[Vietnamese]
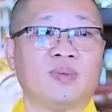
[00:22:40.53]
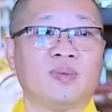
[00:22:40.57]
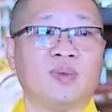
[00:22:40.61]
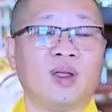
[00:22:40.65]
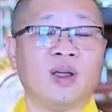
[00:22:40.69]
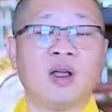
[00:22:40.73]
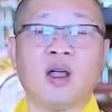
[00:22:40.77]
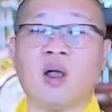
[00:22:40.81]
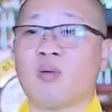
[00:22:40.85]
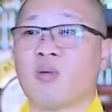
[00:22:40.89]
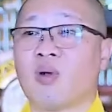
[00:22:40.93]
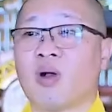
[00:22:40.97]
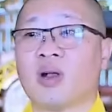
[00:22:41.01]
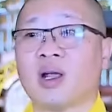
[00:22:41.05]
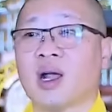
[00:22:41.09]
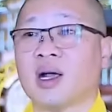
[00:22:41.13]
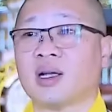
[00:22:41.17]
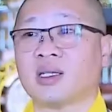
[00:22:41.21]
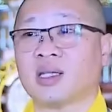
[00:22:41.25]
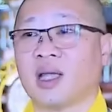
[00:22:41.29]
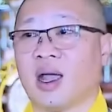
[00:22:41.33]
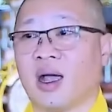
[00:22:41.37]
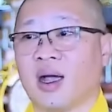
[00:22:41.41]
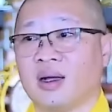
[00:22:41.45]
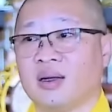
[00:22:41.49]
nó không có cơ
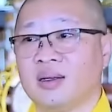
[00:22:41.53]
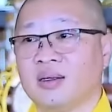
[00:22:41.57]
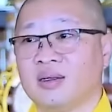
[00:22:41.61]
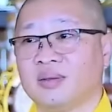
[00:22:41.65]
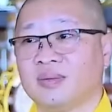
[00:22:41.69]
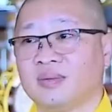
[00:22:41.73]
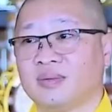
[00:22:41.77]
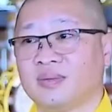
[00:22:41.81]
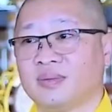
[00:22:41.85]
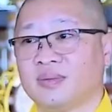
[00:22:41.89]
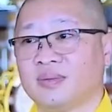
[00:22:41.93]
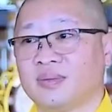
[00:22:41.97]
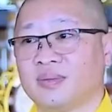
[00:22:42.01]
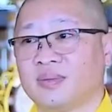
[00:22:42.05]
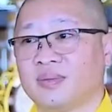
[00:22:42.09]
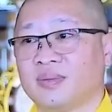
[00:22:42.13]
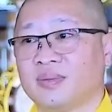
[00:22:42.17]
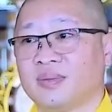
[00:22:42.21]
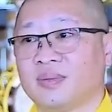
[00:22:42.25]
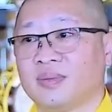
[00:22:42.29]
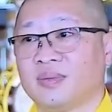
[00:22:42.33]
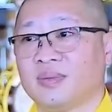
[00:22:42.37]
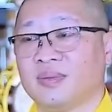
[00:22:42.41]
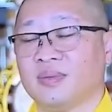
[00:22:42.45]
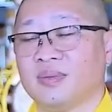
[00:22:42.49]
sở,
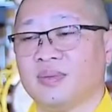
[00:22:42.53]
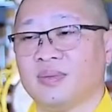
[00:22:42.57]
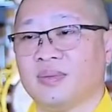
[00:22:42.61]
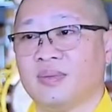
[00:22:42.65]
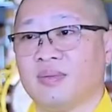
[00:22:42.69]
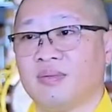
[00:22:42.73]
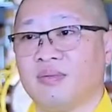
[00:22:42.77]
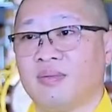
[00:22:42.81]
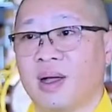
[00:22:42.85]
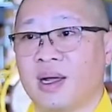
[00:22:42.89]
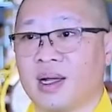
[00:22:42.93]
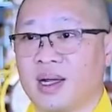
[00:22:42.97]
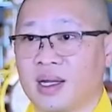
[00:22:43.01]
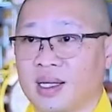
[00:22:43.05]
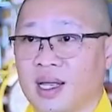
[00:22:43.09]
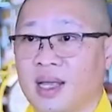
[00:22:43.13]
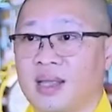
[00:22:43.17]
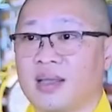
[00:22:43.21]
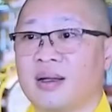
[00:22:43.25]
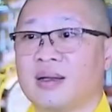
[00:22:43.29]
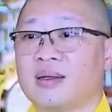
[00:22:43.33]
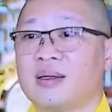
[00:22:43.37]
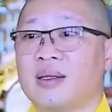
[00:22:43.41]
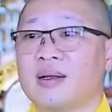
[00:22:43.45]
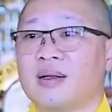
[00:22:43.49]
mà người ta
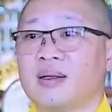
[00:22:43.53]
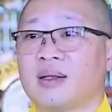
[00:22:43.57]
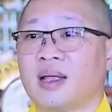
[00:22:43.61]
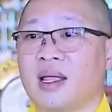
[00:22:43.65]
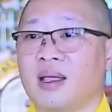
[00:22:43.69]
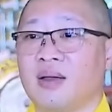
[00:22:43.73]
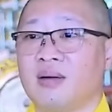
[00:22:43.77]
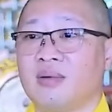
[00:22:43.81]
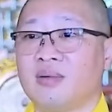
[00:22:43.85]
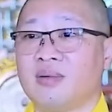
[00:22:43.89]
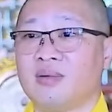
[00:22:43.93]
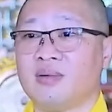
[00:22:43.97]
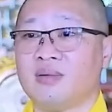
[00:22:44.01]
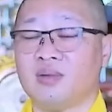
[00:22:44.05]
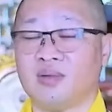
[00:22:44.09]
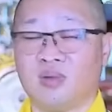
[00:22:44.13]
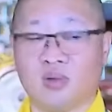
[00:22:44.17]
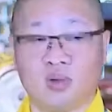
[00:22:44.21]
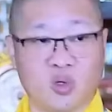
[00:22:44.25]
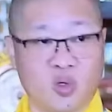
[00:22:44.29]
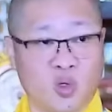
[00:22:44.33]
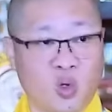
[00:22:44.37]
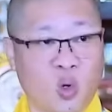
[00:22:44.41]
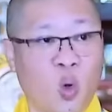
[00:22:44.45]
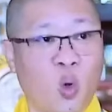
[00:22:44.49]
vẫn tin theo,
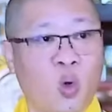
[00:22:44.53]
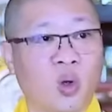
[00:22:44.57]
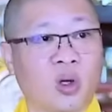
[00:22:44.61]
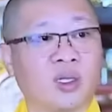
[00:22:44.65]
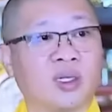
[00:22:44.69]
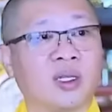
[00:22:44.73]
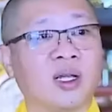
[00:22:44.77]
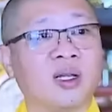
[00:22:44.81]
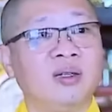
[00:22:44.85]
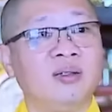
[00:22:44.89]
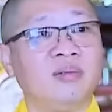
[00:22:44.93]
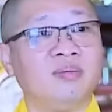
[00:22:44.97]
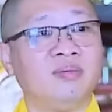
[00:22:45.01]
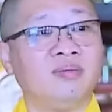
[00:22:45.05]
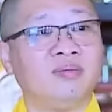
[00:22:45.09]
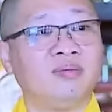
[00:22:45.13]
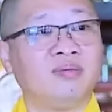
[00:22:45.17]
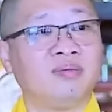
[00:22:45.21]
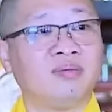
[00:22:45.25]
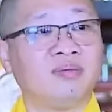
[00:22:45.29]
cuồng tín.